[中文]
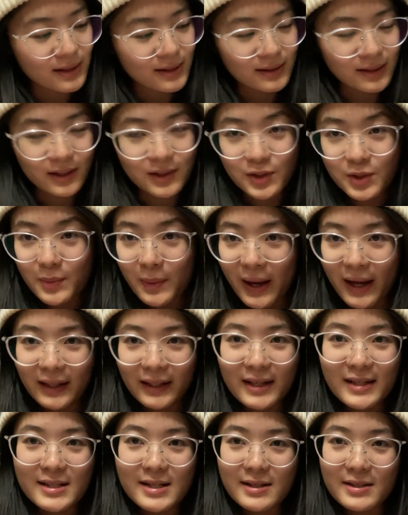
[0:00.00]
当时拍了
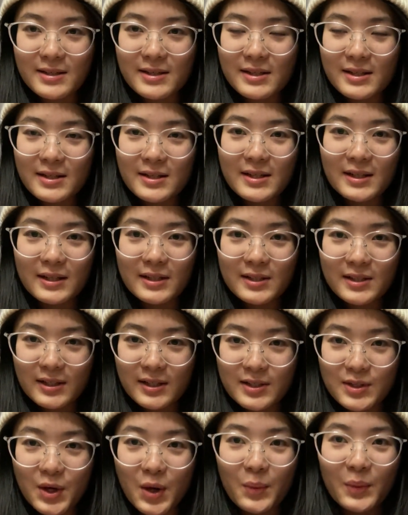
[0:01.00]
一张这这这个
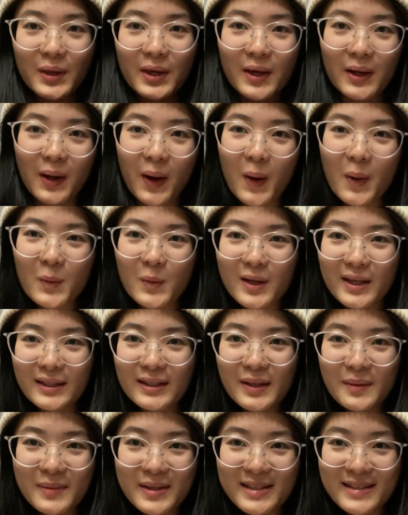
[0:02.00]
照片，然后我也
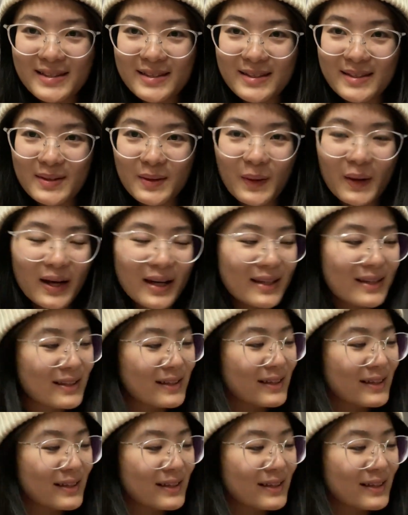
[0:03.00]
特别喜欢。